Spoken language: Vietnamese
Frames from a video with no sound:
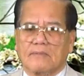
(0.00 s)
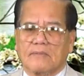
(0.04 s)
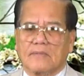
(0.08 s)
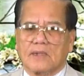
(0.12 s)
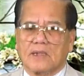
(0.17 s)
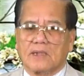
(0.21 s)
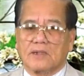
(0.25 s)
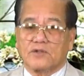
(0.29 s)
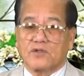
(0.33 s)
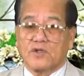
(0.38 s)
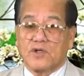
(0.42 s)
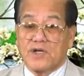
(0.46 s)

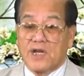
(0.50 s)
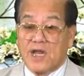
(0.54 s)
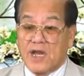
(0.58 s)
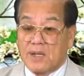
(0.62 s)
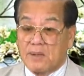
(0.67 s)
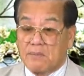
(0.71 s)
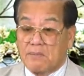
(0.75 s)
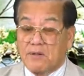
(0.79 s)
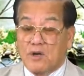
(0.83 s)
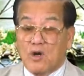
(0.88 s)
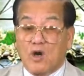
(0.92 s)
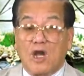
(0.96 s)
Cho nên nó
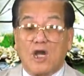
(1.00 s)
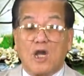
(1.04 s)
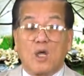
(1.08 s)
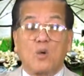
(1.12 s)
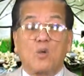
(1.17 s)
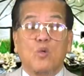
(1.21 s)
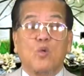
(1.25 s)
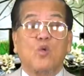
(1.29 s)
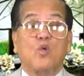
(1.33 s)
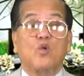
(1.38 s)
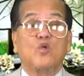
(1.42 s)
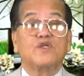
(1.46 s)
mới gọi là
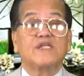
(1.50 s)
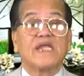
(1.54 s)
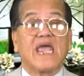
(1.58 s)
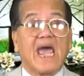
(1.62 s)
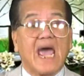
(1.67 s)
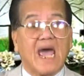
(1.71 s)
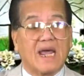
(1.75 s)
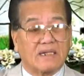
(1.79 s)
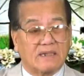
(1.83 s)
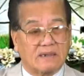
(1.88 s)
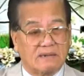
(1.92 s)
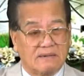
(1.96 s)
ngũ
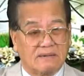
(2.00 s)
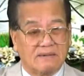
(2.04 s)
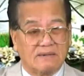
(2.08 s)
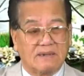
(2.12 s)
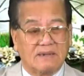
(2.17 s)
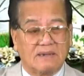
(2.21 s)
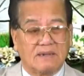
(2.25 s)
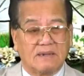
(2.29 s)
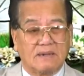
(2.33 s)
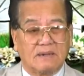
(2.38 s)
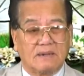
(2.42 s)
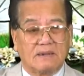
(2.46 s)
nhãn,
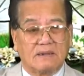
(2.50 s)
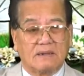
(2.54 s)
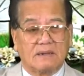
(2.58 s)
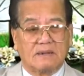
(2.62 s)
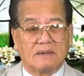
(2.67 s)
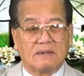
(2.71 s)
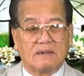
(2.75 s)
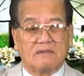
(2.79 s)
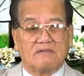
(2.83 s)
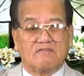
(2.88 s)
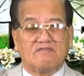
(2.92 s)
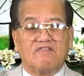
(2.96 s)

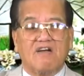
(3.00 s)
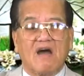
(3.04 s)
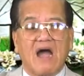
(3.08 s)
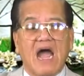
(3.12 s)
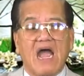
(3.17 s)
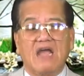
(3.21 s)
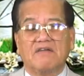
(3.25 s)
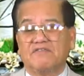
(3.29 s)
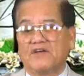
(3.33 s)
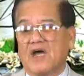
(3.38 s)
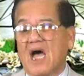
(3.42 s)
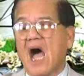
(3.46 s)

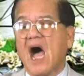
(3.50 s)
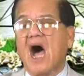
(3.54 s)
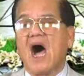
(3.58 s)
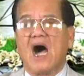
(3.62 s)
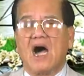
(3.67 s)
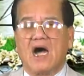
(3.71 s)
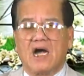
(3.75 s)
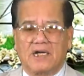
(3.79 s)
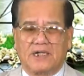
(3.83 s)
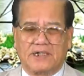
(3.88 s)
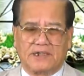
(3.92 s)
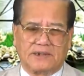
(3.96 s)
5
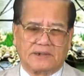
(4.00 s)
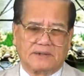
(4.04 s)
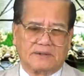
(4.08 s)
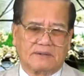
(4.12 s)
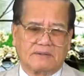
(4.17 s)
eyes.